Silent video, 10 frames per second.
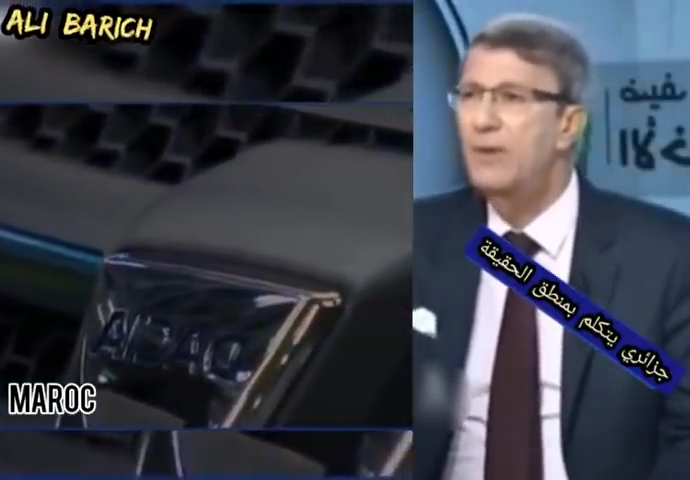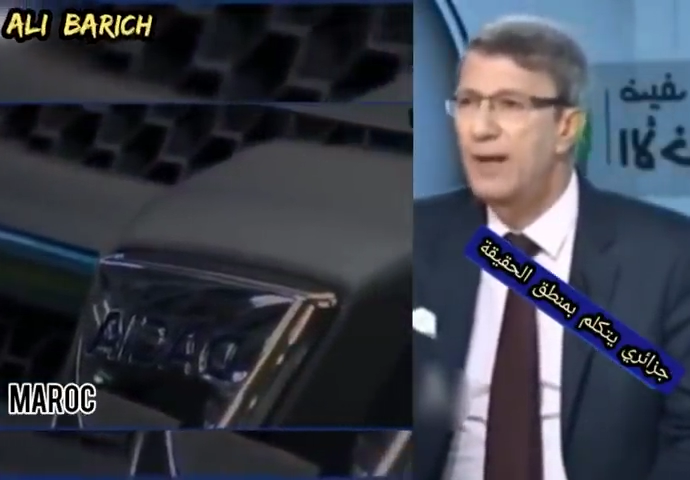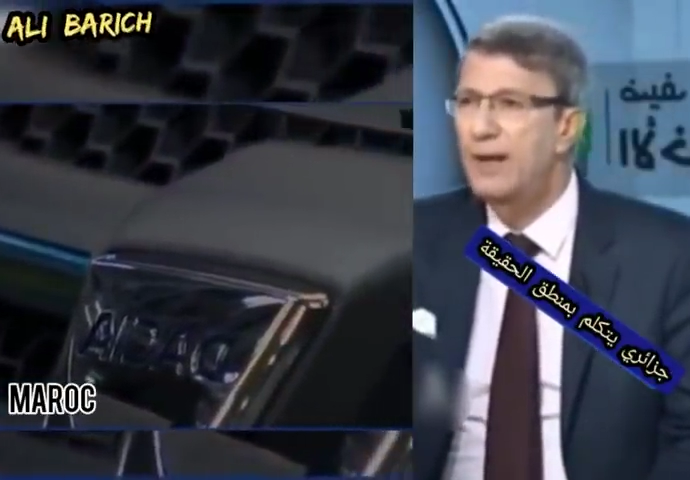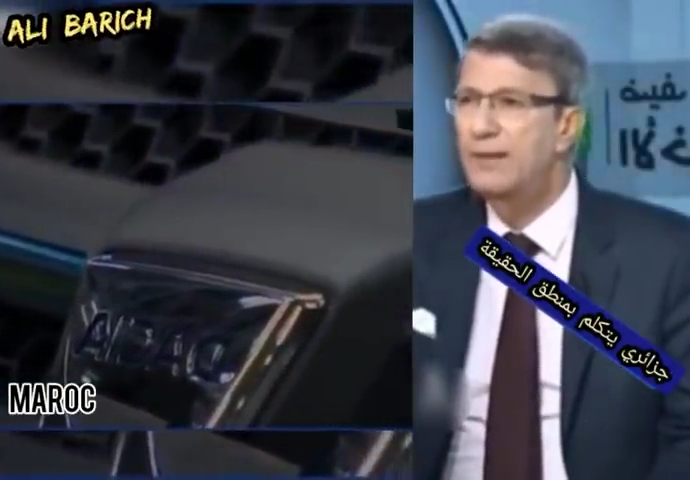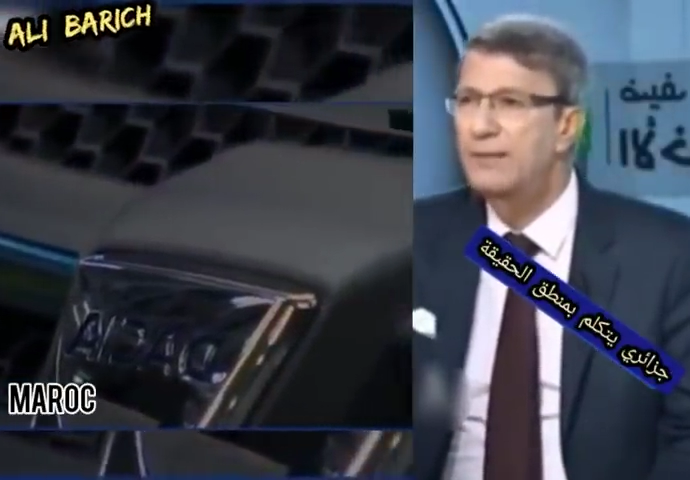
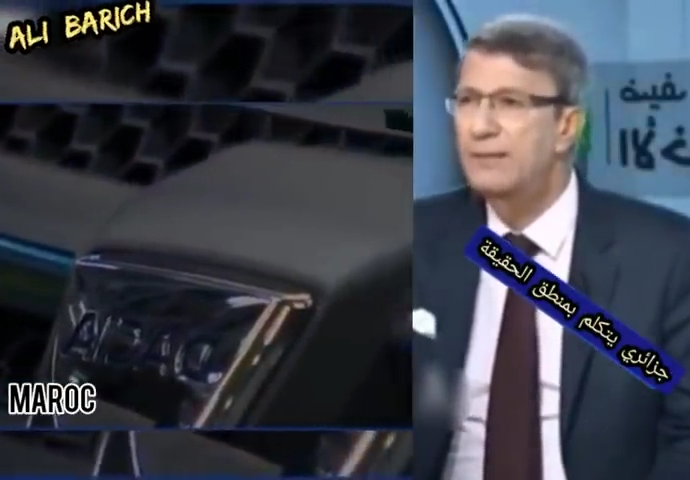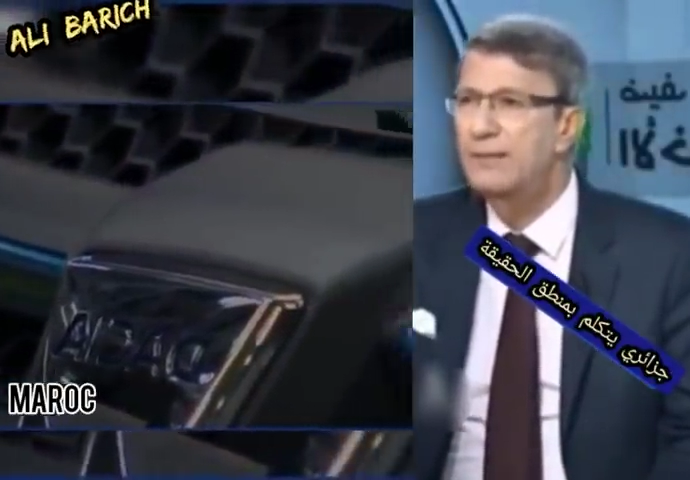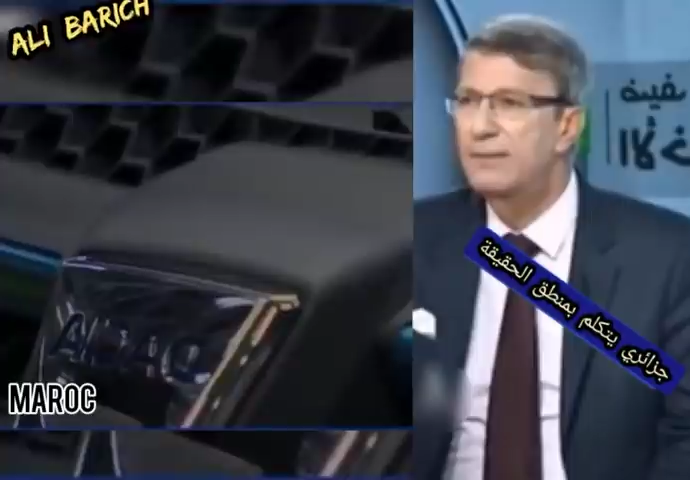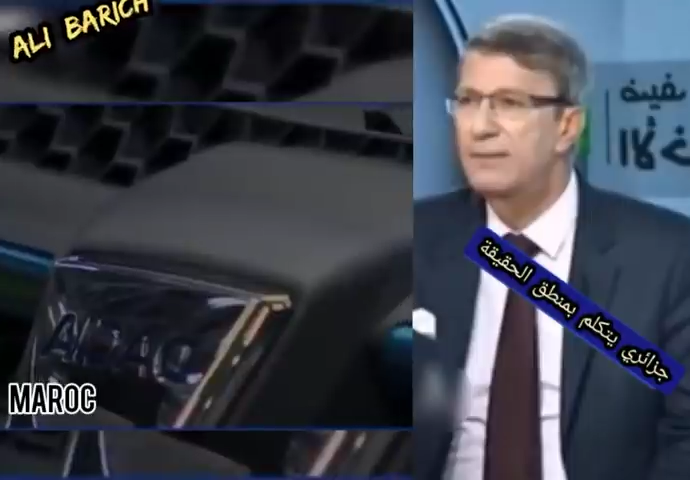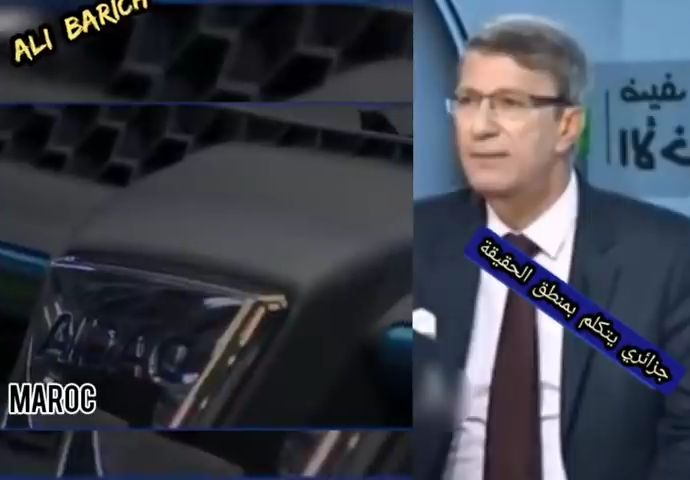دولار
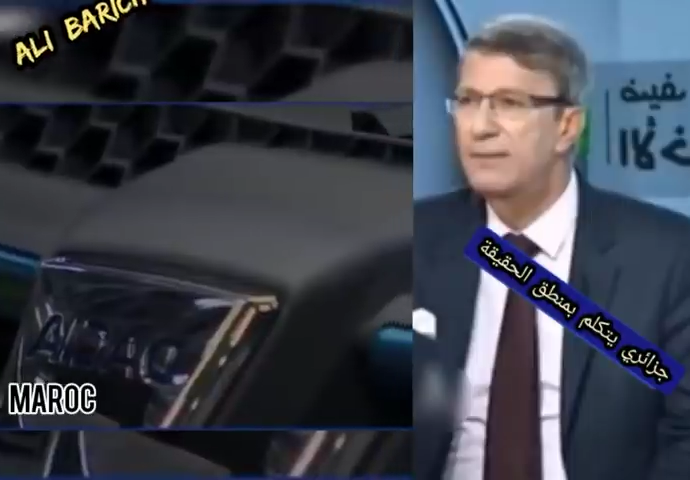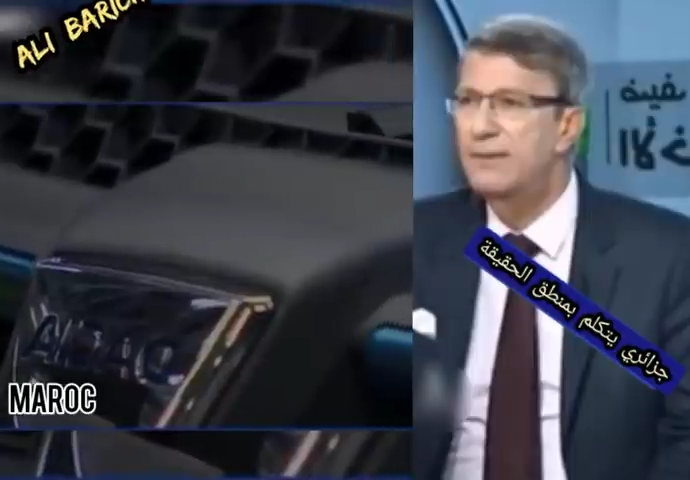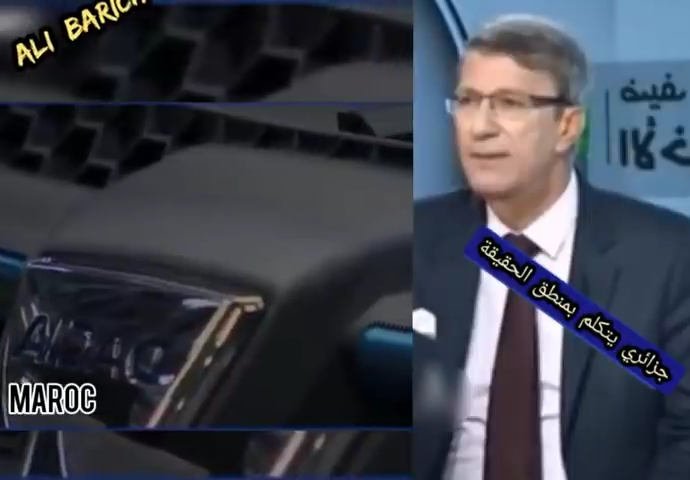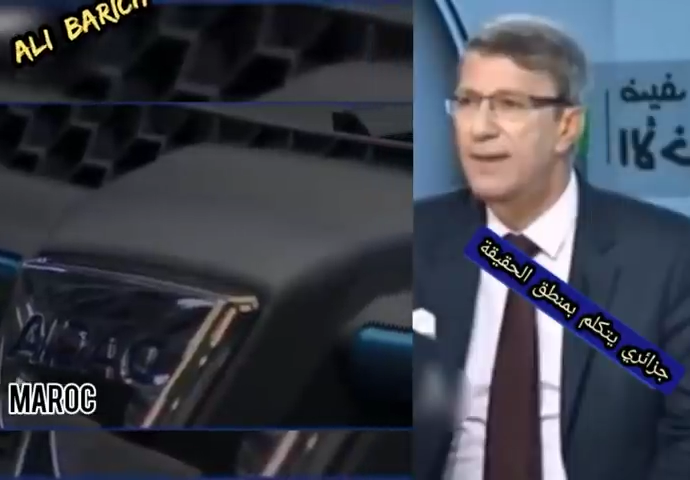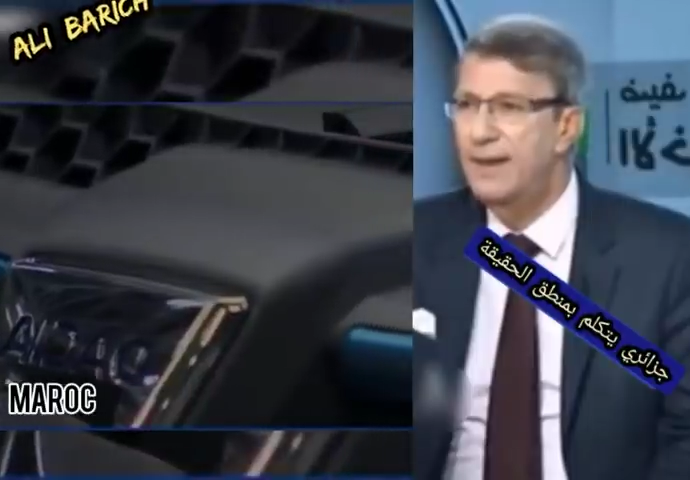
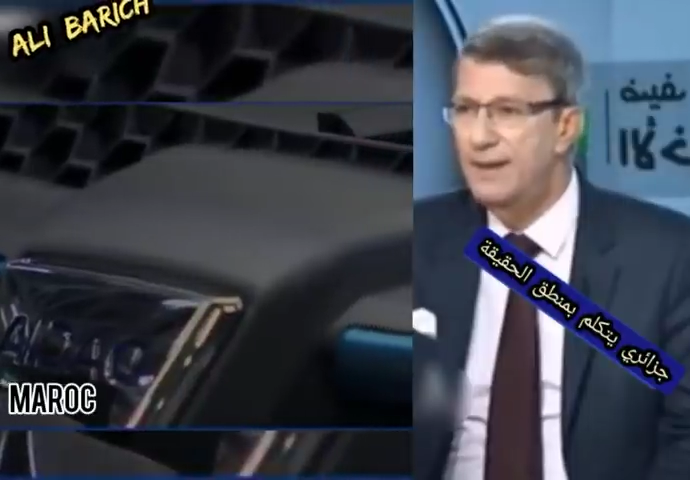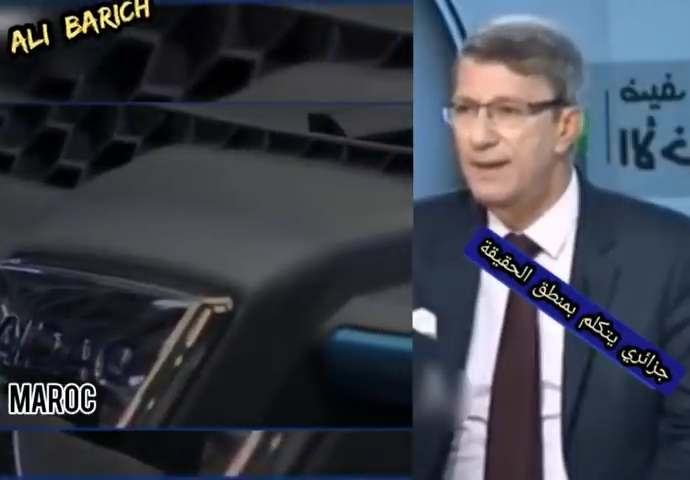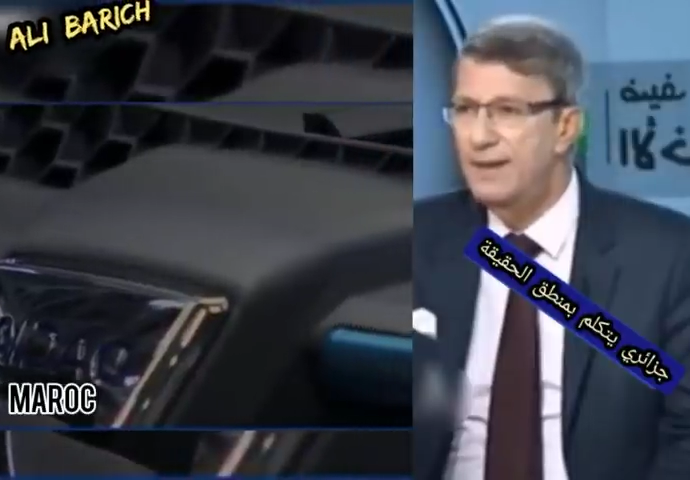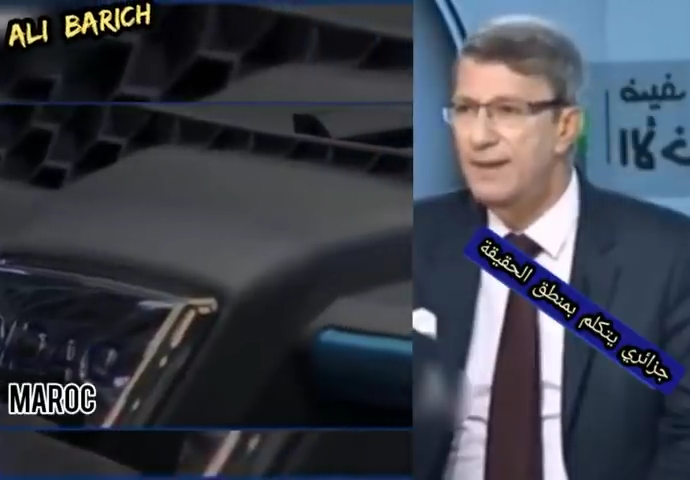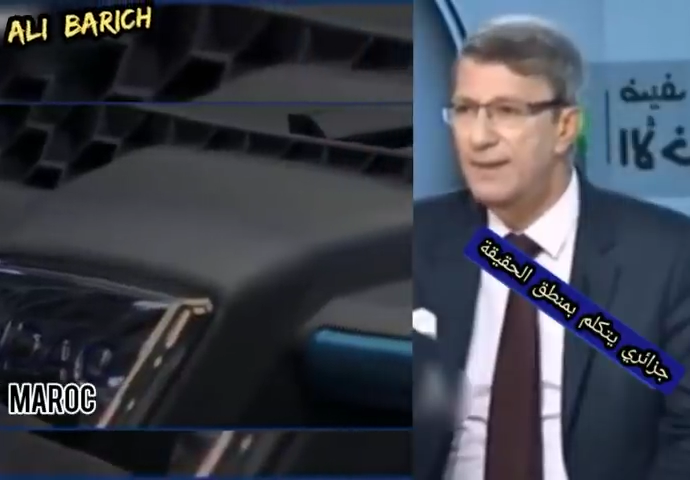
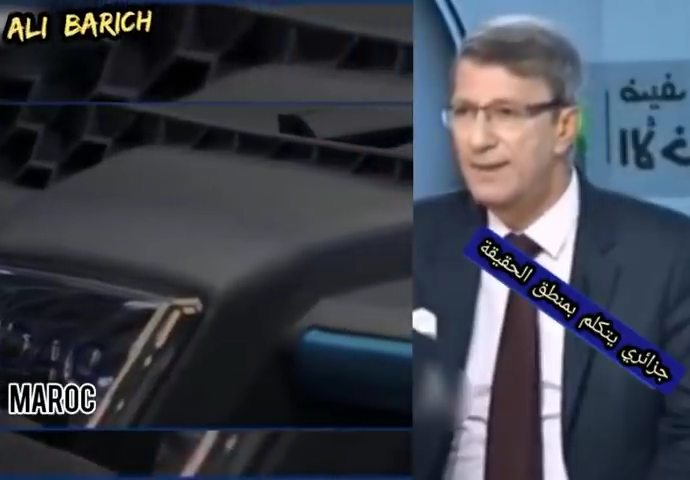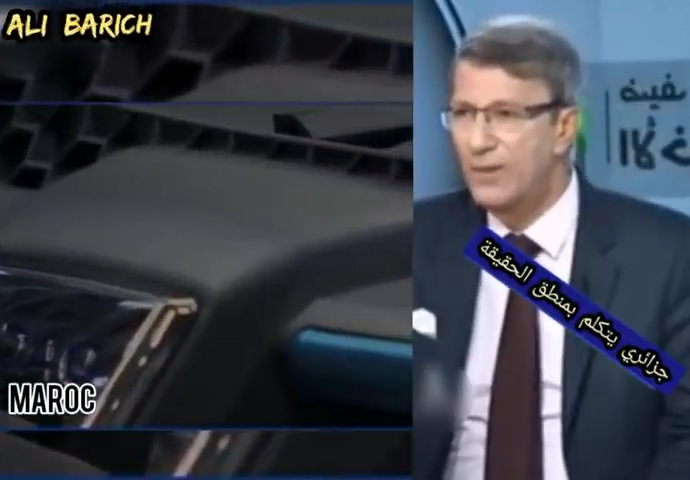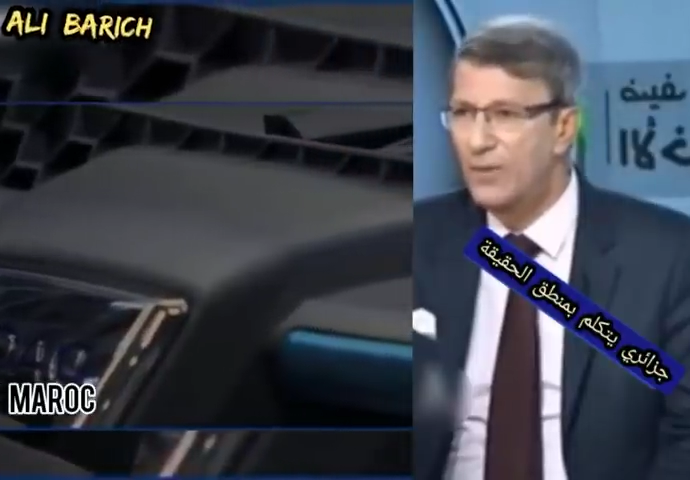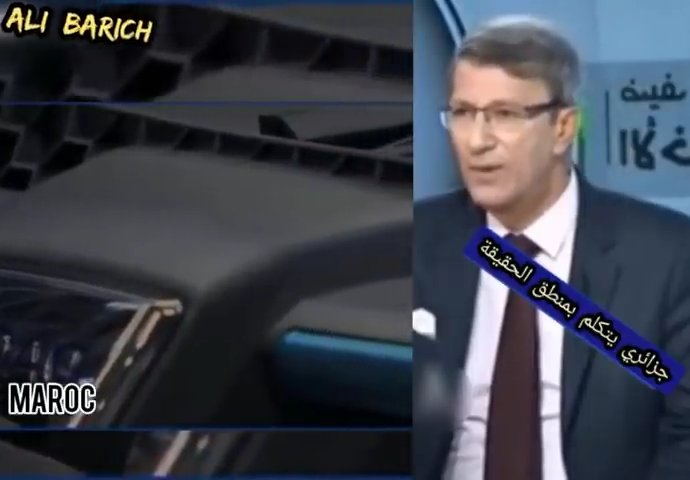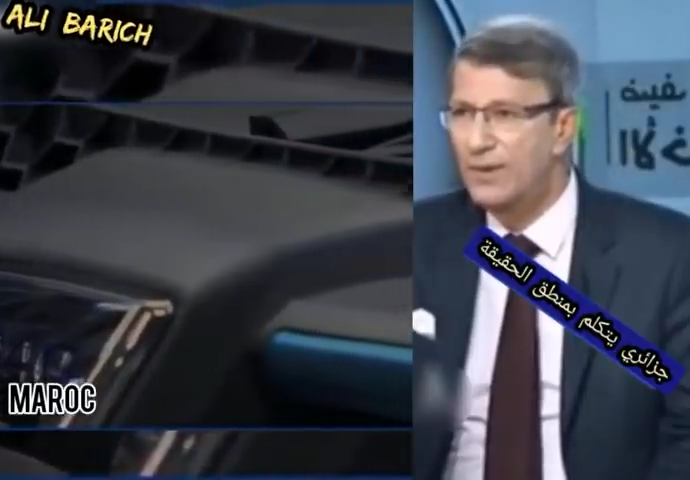يعني تصور